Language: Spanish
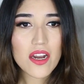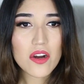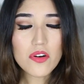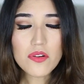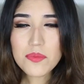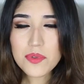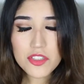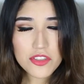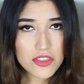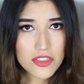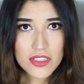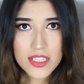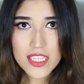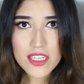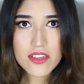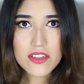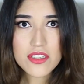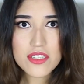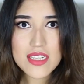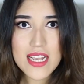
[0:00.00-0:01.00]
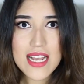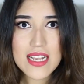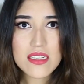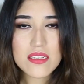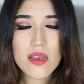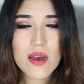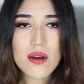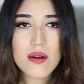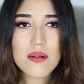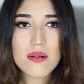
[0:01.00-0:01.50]
un montón de
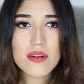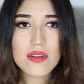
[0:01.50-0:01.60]
cosas